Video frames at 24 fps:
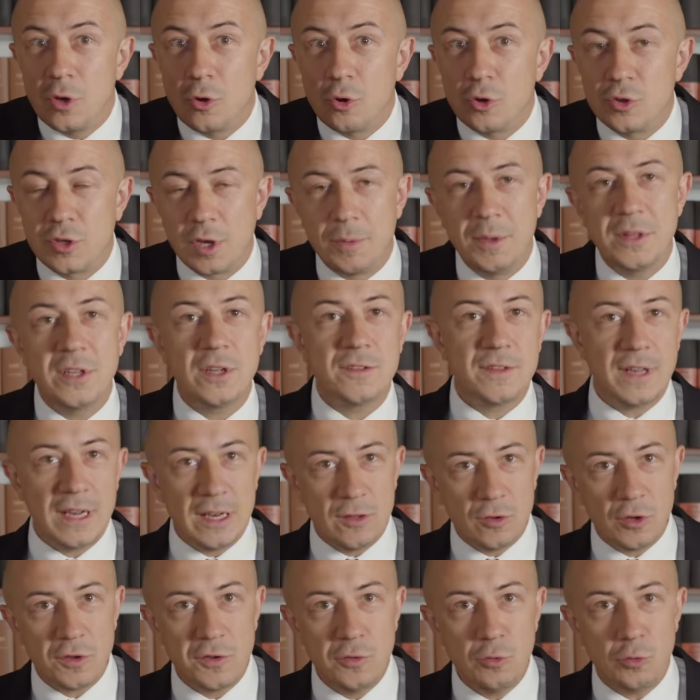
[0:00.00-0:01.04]
Und da wird tatsächlich
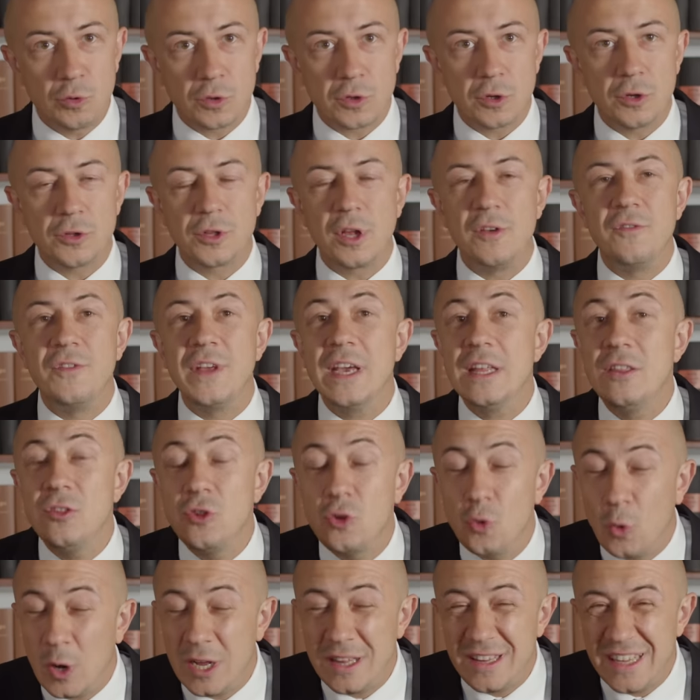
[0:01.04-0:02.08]
durchsucht. Und dann werden
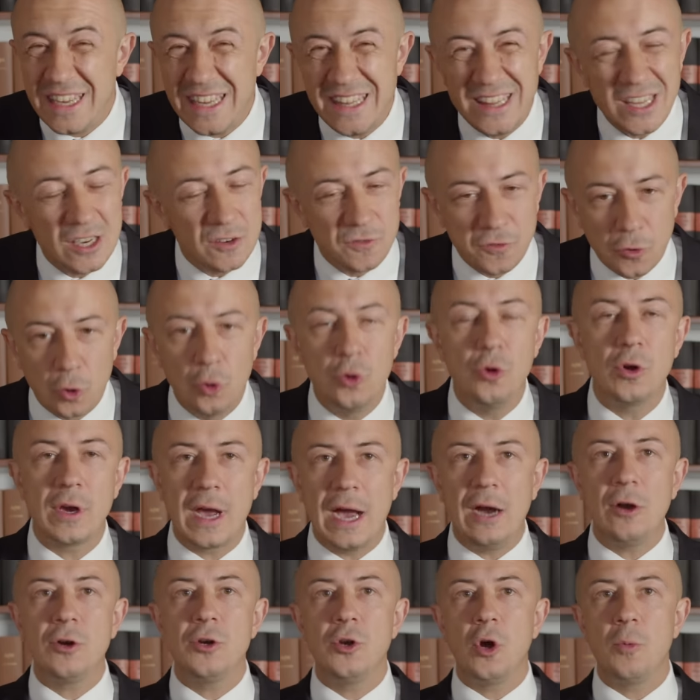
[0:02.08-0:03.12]
dort in der Wohnung
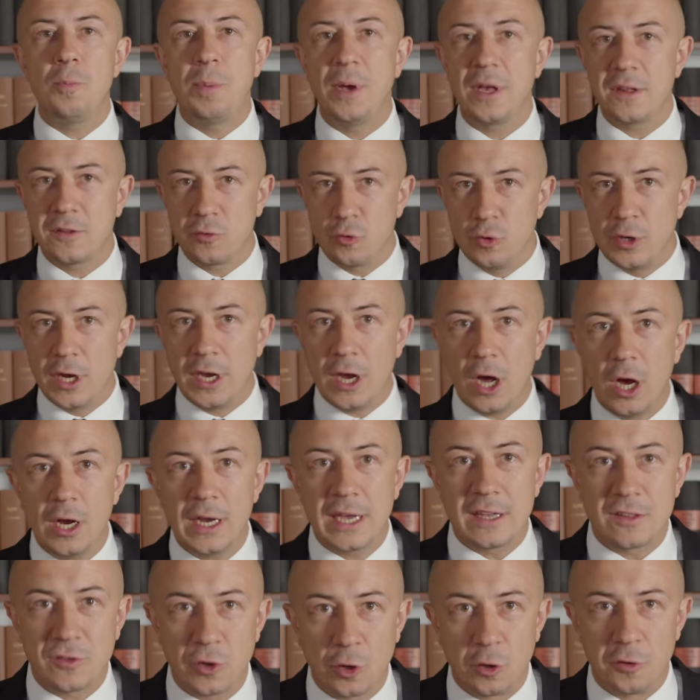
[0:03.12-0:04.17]
auch noch Personen
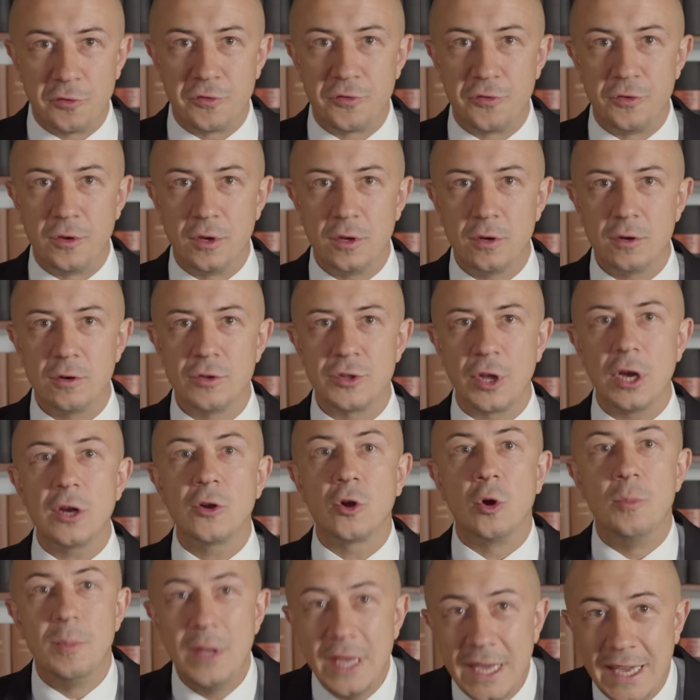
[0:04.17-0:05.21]
angetroffen. Und dann
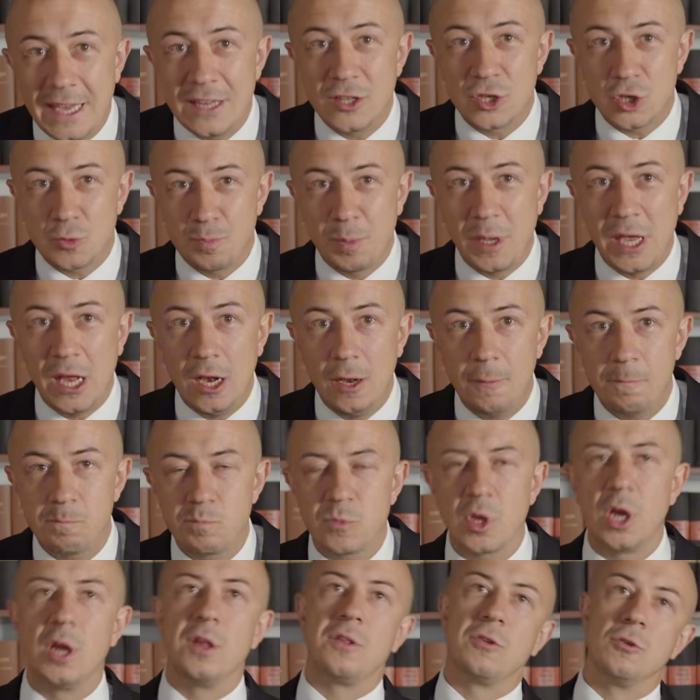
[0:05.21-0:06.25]
komme ich ins Spiel,
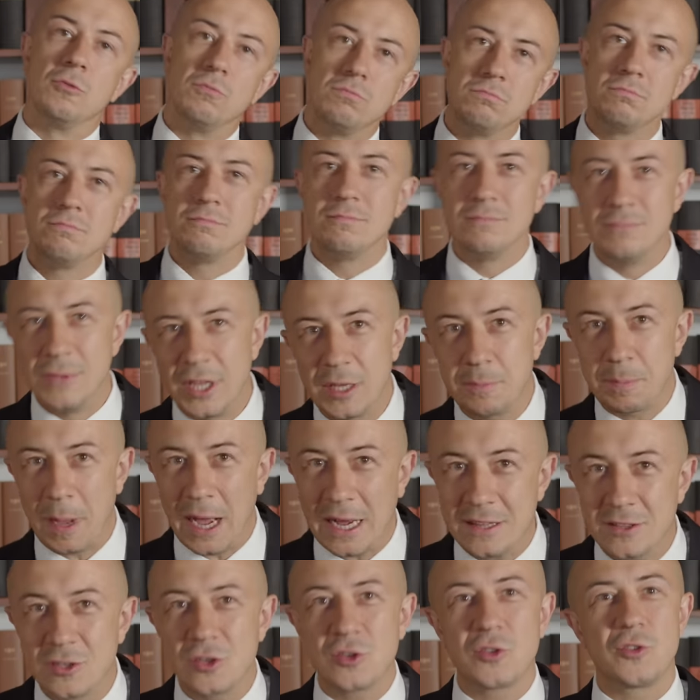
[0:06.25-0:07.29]
also nicht
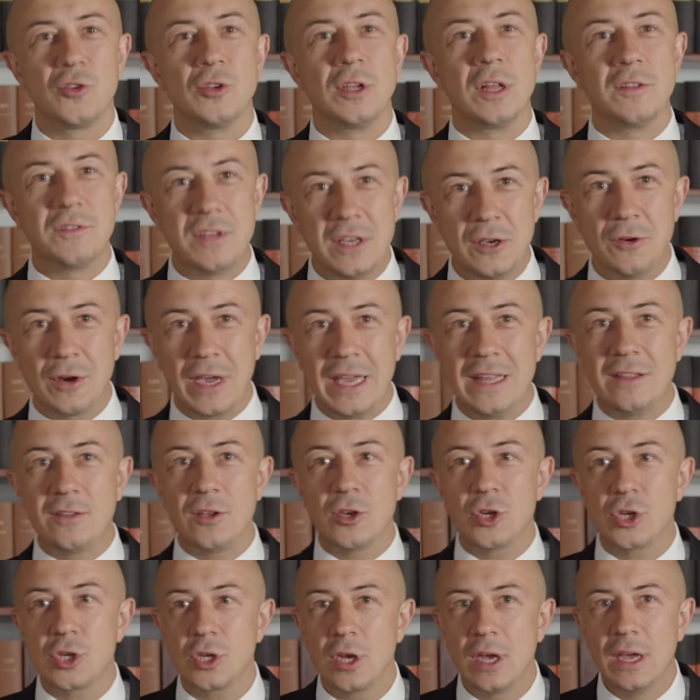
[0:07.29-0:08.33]
praktisch, sondern
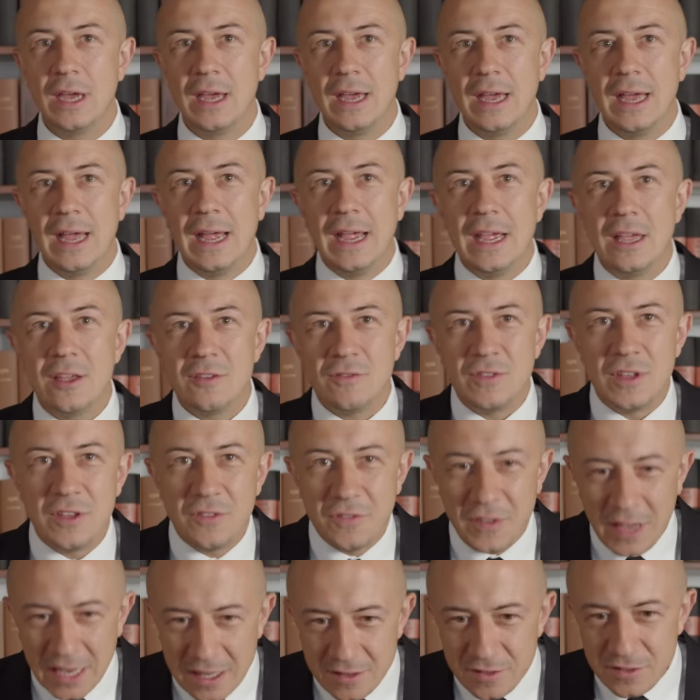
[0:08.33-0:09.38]
theoretisch.
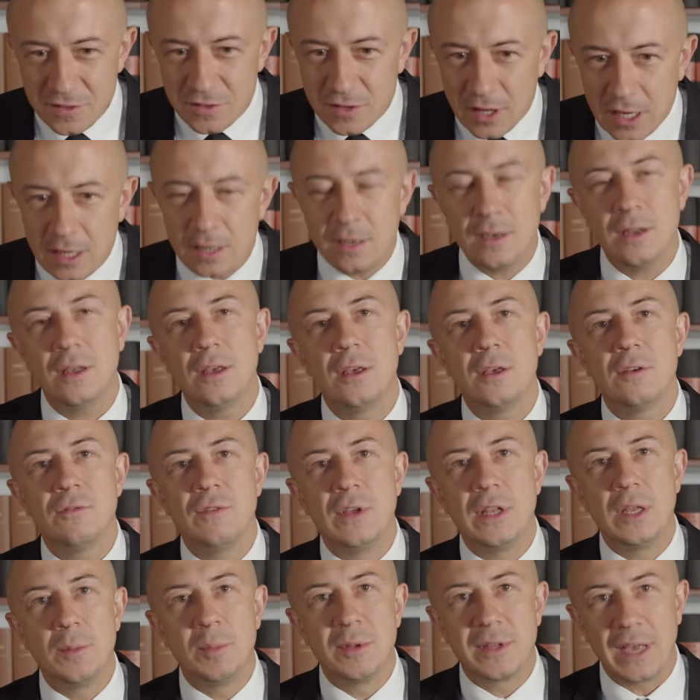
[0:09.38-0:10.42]
Wie wäre es denn,
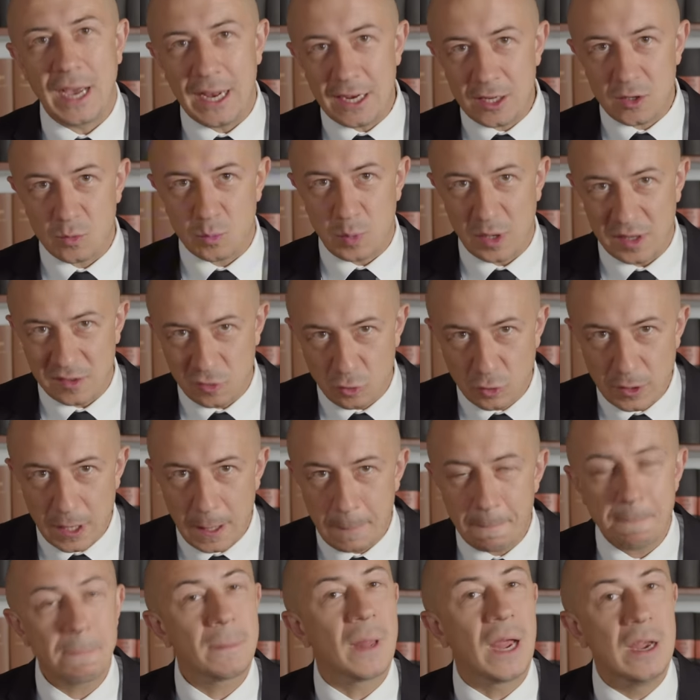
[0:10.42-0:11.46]
wenn die beteiligten
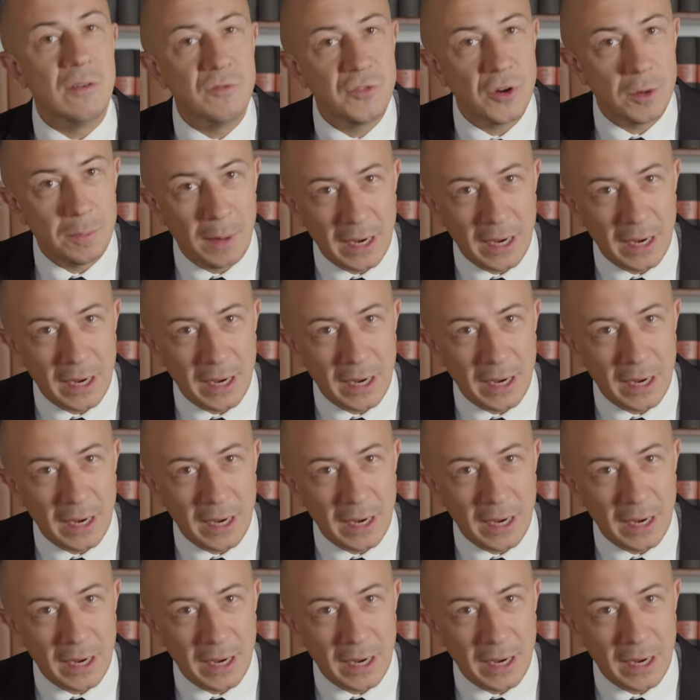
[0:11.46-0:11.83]
Personen einfach